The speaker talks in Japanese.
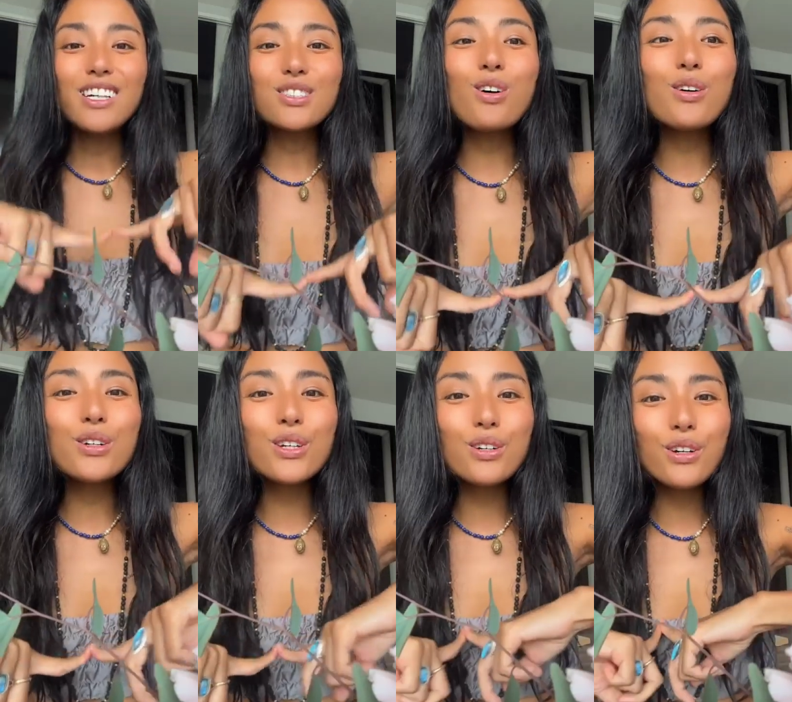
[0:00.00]

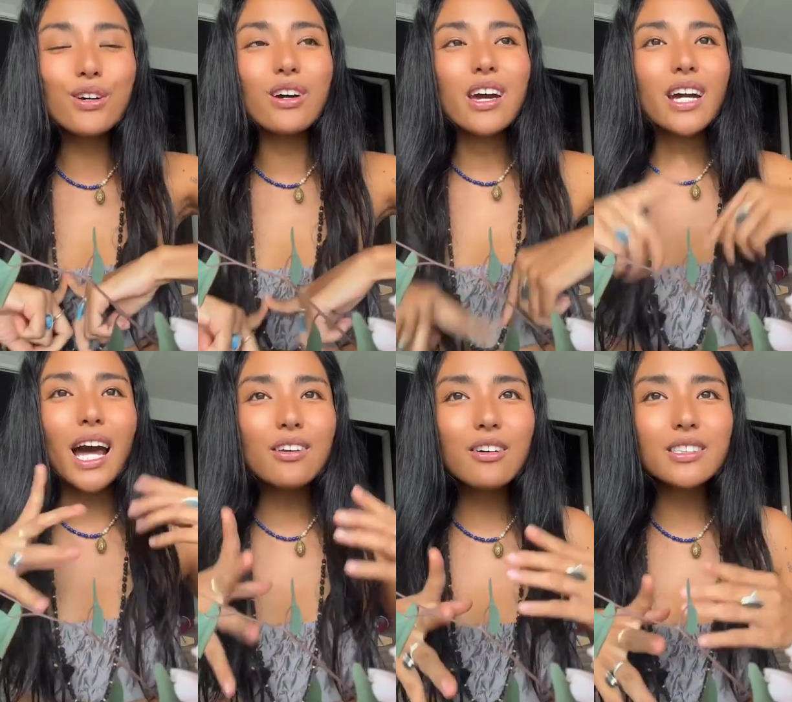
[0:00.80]
そういう
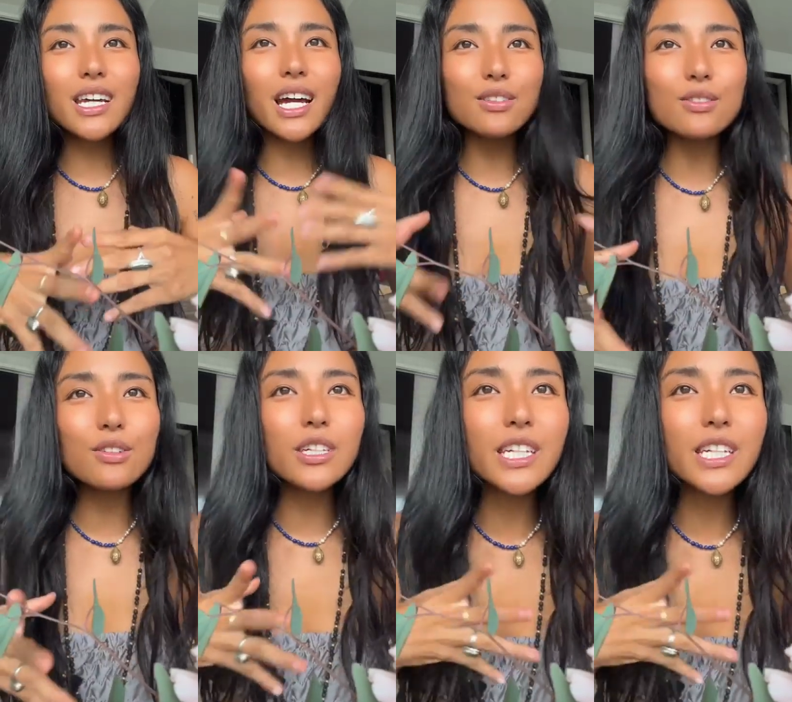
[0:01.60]
可能性がどんどん